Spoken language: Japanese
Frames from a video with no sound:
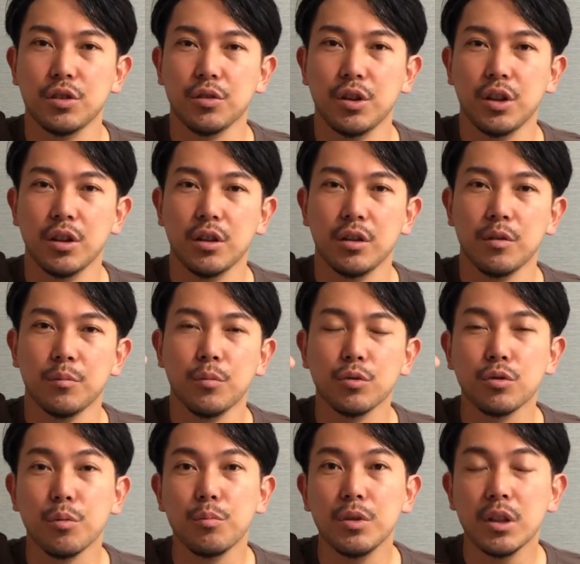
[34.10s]
域より
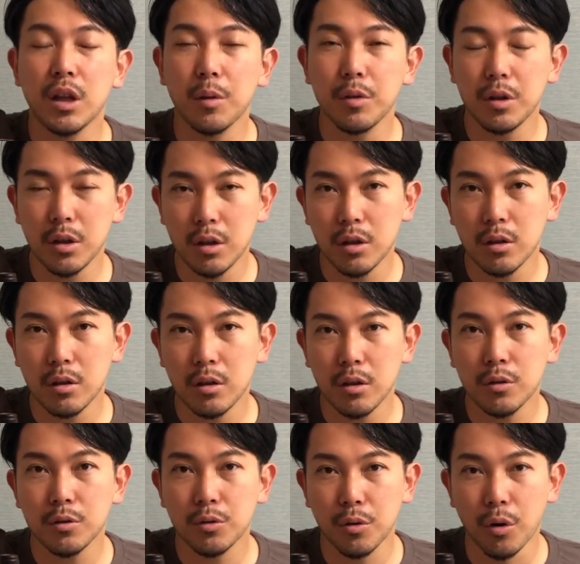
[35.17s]
もっと南に
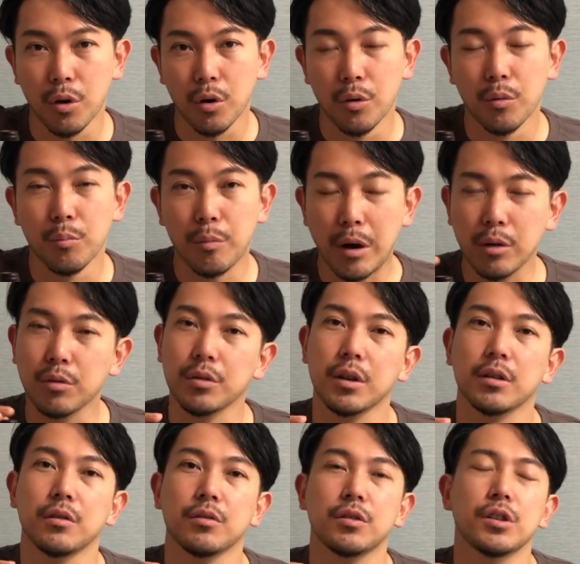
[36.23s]
行くとマコネ
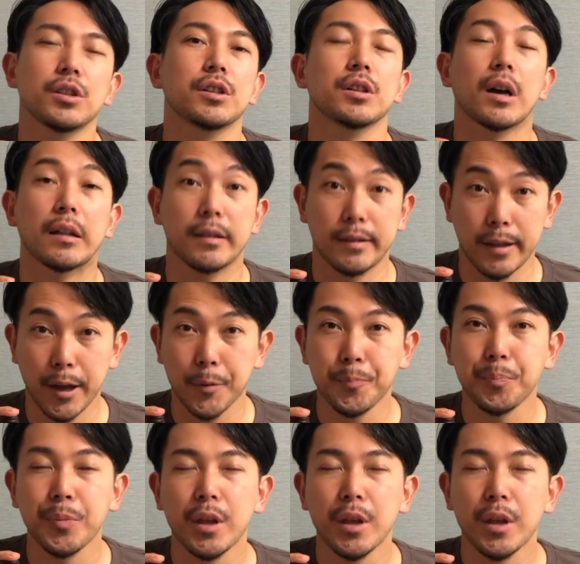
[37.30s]
という地域があって、